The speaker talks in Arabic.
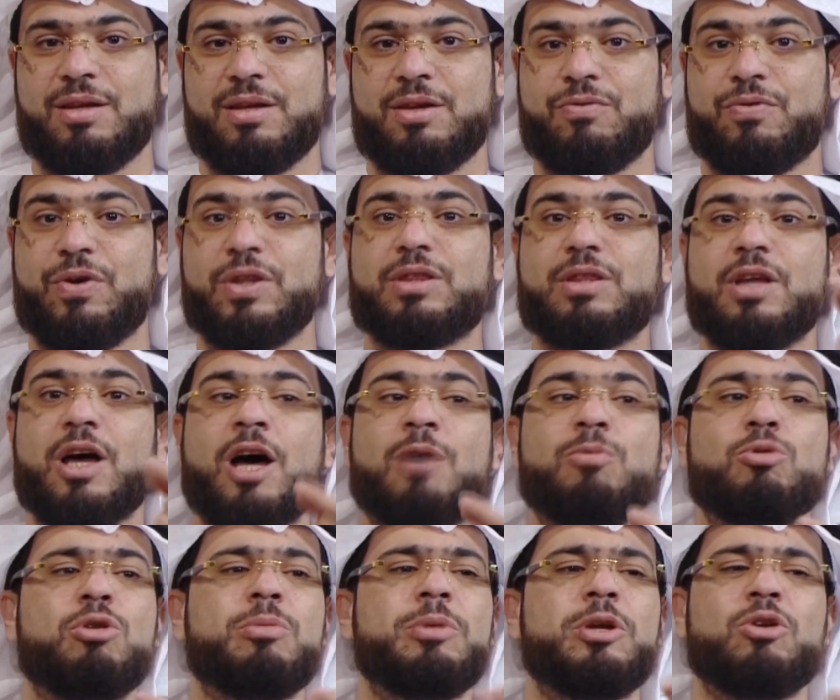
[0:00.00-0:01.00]

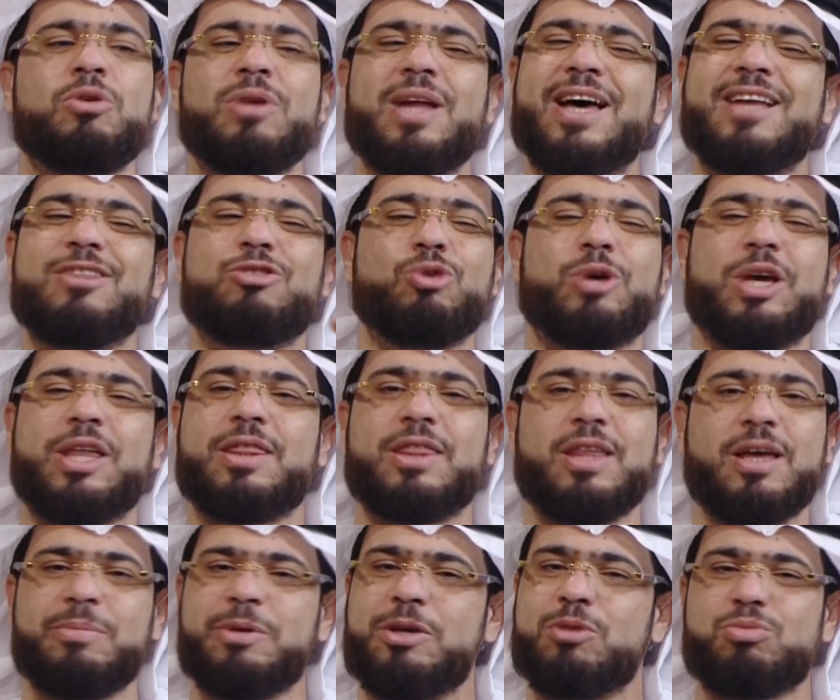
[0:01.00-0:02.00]
فاتهموهم أنه لا أنتم
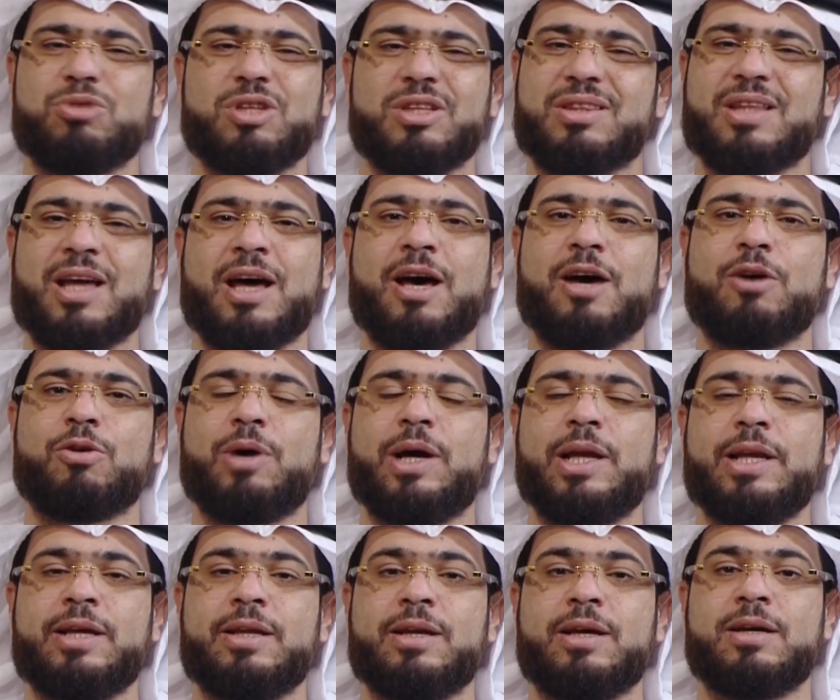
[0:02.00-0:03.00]
كذابين تتطهروا
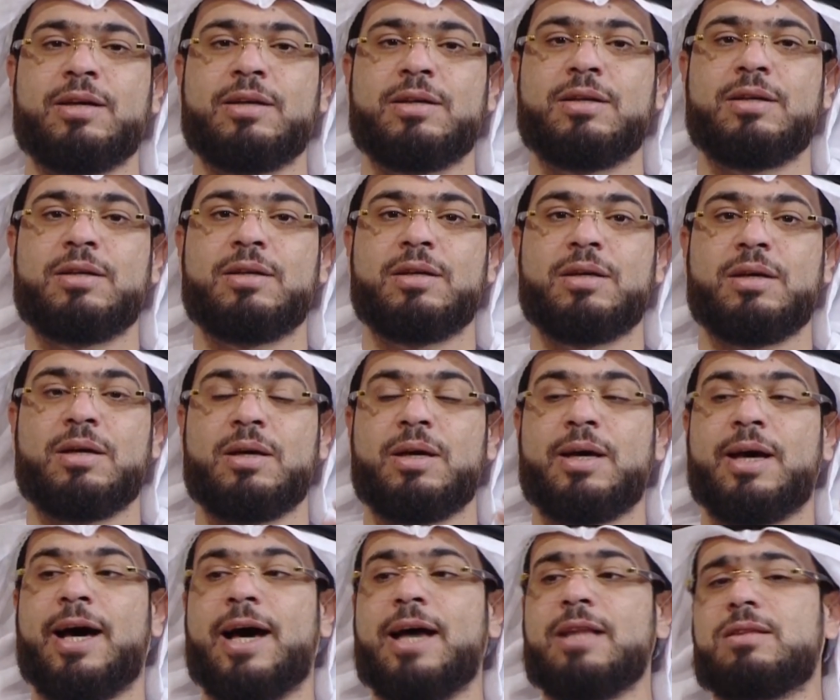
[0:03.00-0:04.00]
علينا
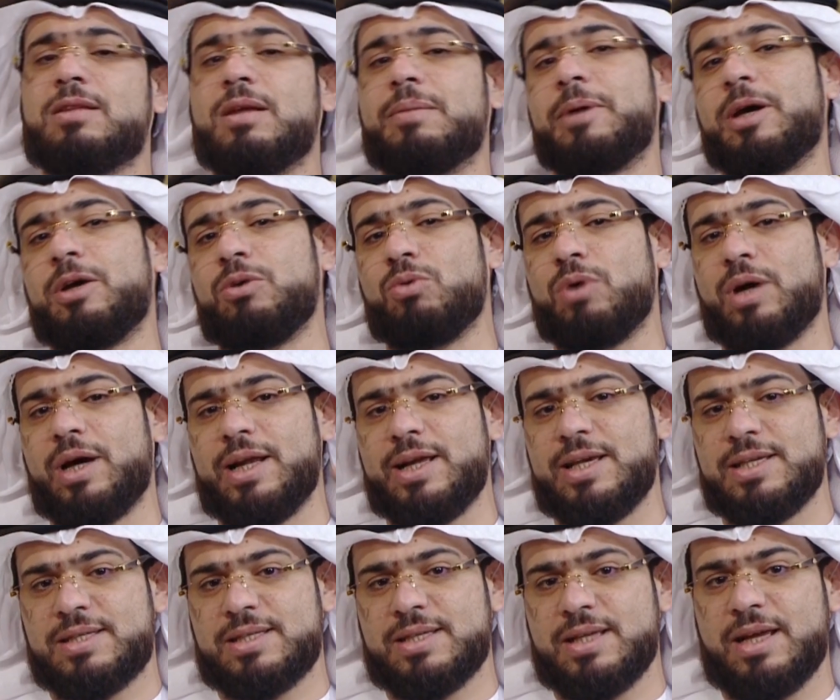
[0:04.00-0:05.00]
حتى مع نوح
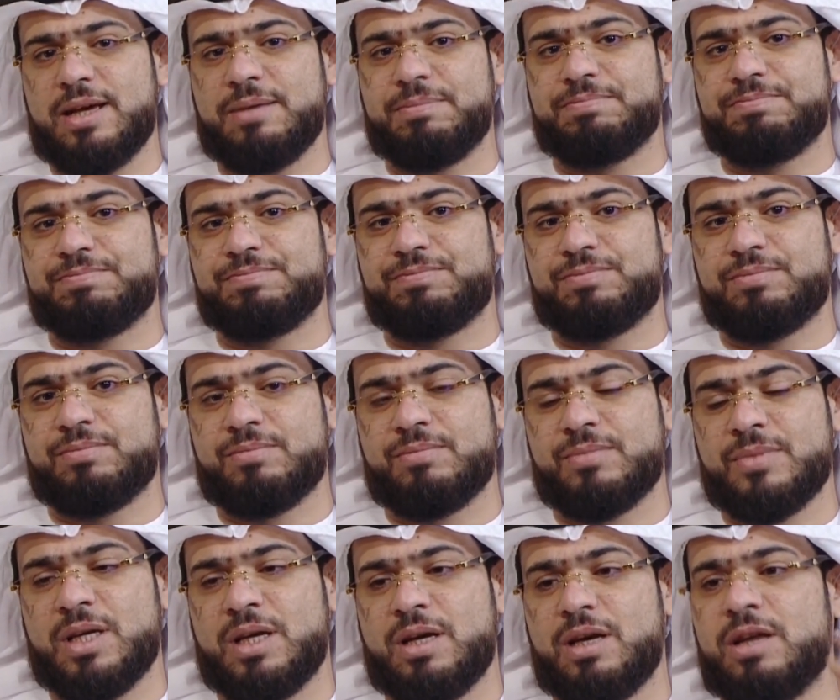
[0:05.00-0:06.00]
عليه السلام
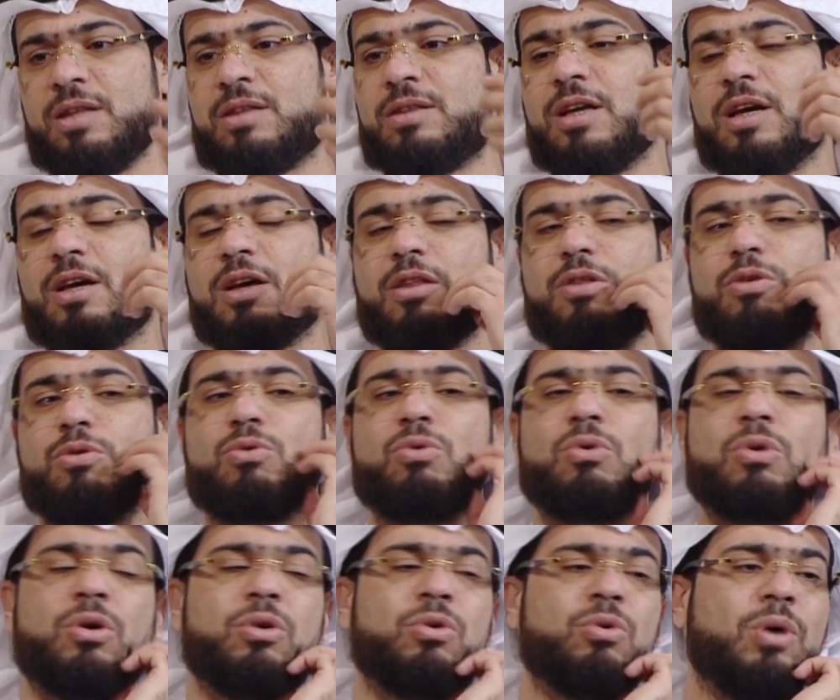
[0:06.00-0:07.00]
اتخذ
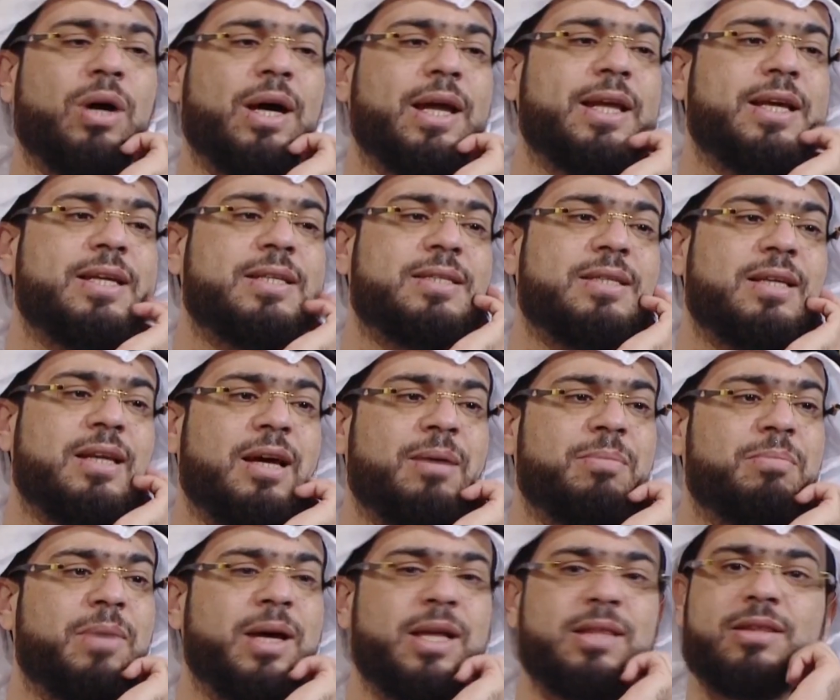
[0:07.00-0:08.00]
نوح عليه
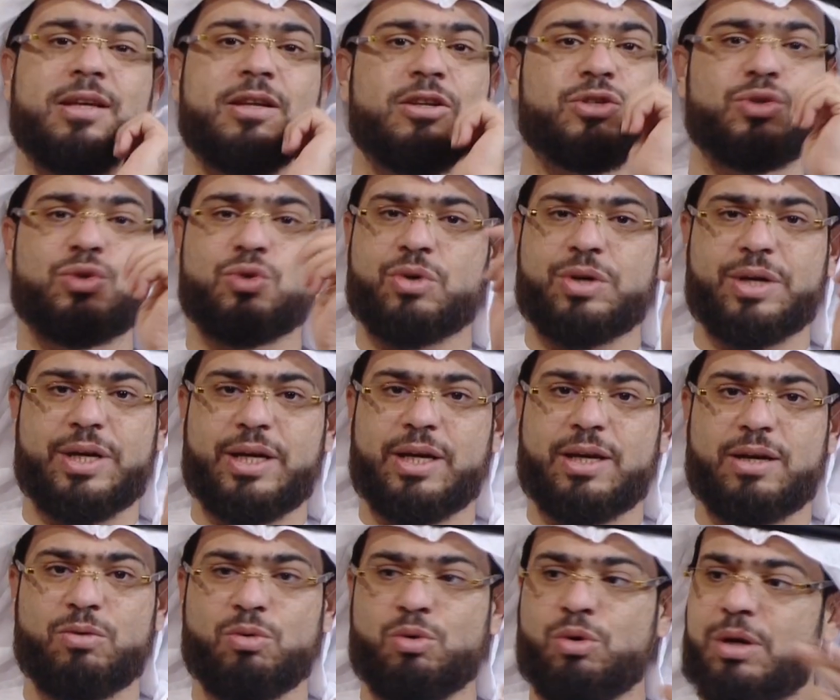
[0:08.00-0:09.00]
السلام مادة
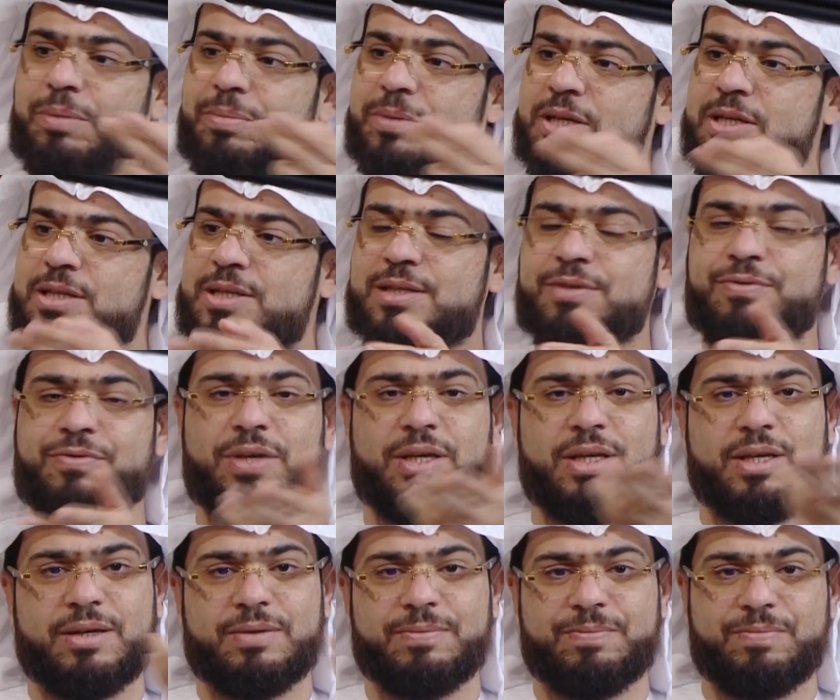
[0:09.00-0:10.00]
للسخرية ويبني
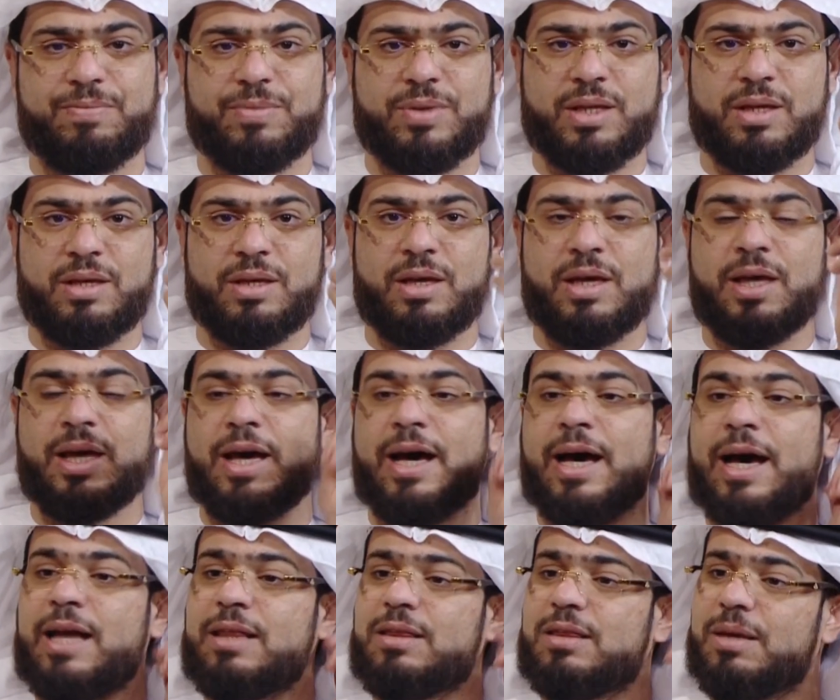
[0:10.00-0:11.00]
للسفينة
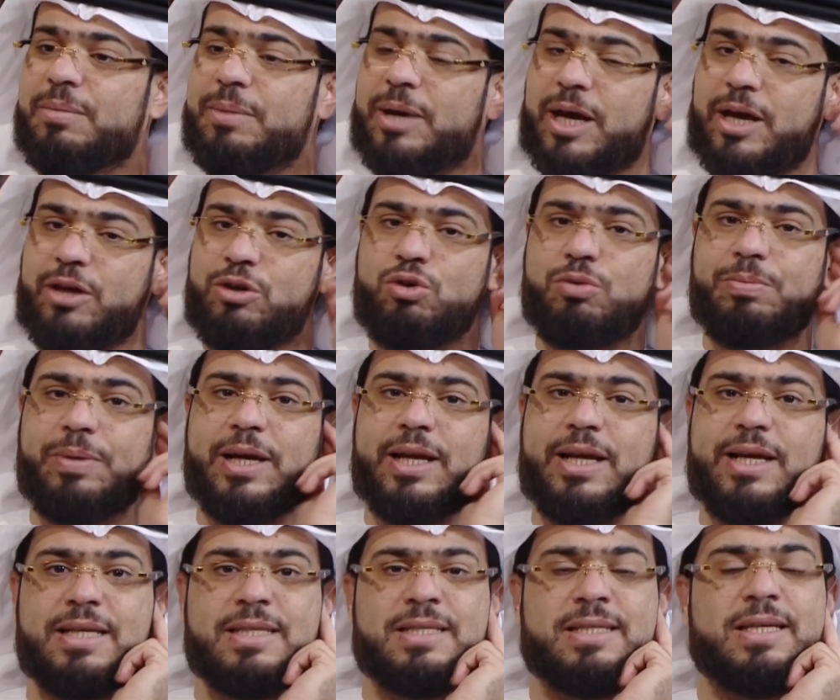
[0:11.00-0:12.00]
حتى مع أيوب
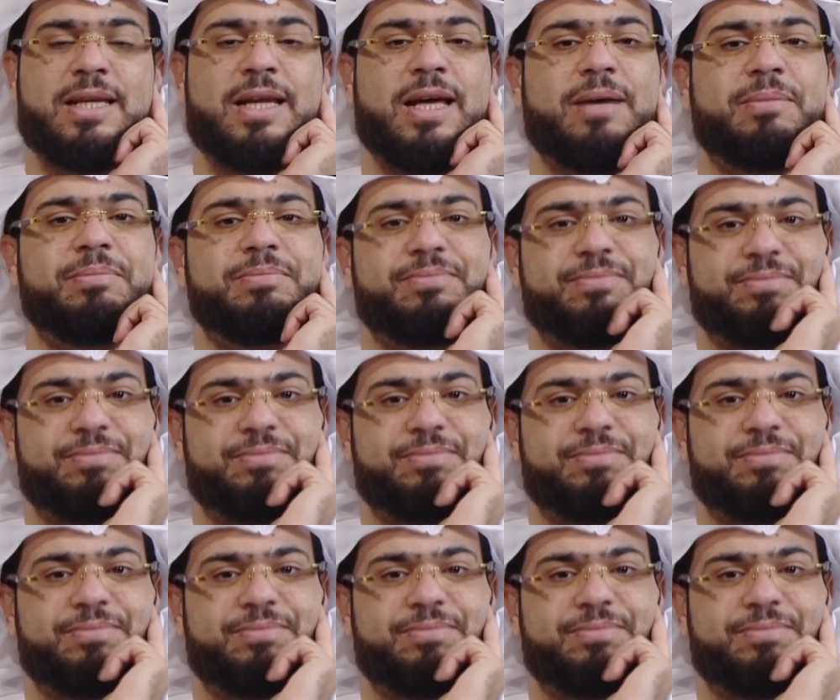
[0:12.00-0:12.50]
عليه السلام